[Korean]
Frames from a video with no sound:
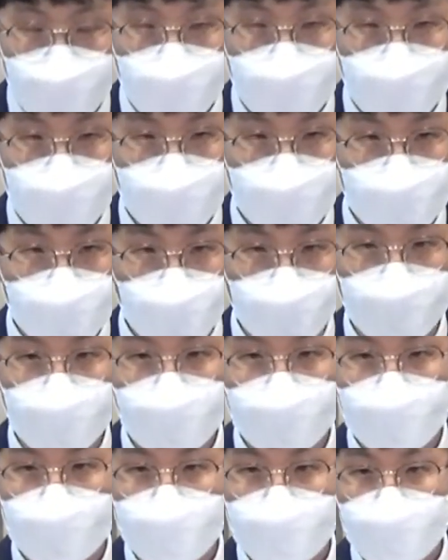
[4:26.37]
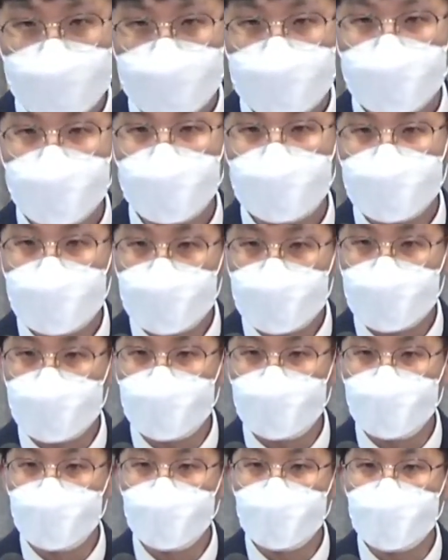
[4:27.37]
있는 것 그것이 지금
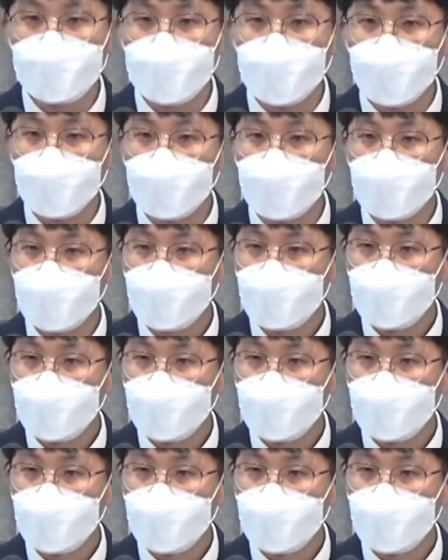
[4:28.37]
우리의